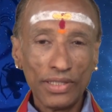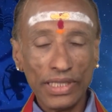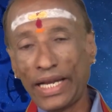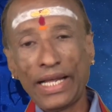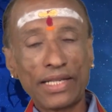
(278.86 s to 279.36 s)

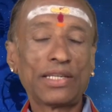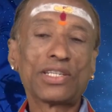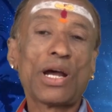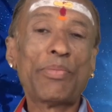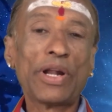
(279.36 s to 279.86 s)
இந்த நேரத்துக்கு
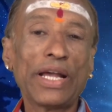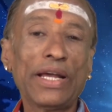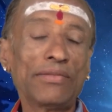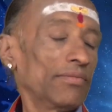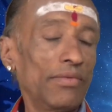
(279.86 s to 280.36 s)
சாப்பிடுங்க
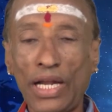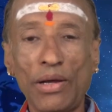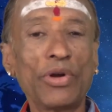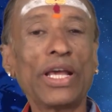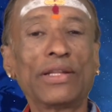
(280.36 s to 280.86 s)

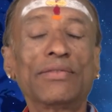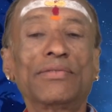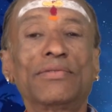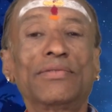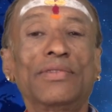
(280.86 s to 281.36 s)
எல்லாம் முடியாது
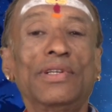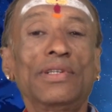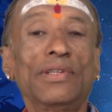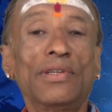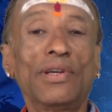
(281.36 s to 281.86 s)

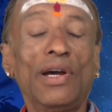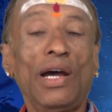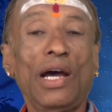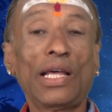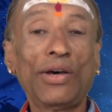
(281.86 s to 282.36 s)

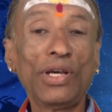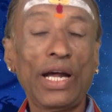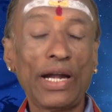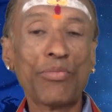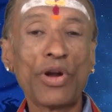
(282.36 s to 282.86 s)
அதாவது
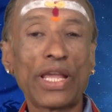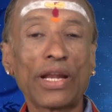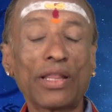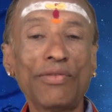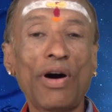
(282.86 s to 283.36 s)
அடம்
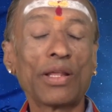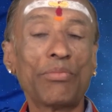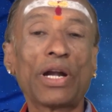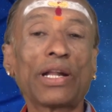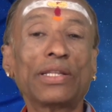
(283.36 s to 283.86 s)
பிடிக்கிறது
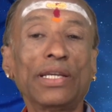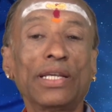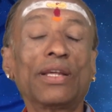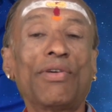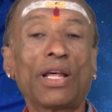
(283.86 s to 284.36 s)
வாதம் பண்ணுறது
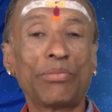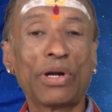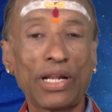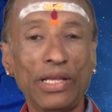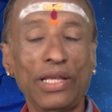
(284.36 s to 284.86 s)
எதிர்வாதம்
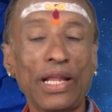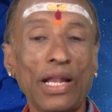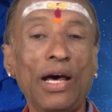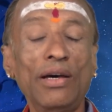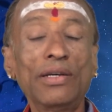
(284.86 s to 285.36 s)
பண்ணுறது
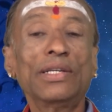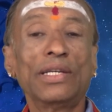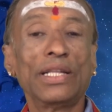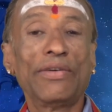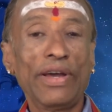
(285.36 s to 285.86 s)
இதெல்லாம்
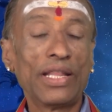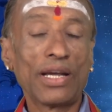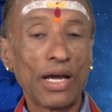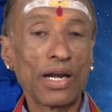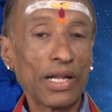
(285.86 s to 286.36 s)
இந்த
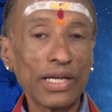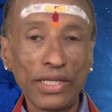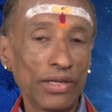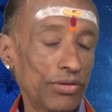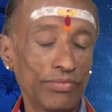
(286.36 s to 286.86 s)
வயதுக்காரர்களுக்கு
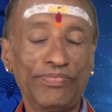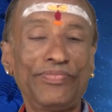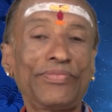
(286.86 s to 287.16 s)
இருக்கும்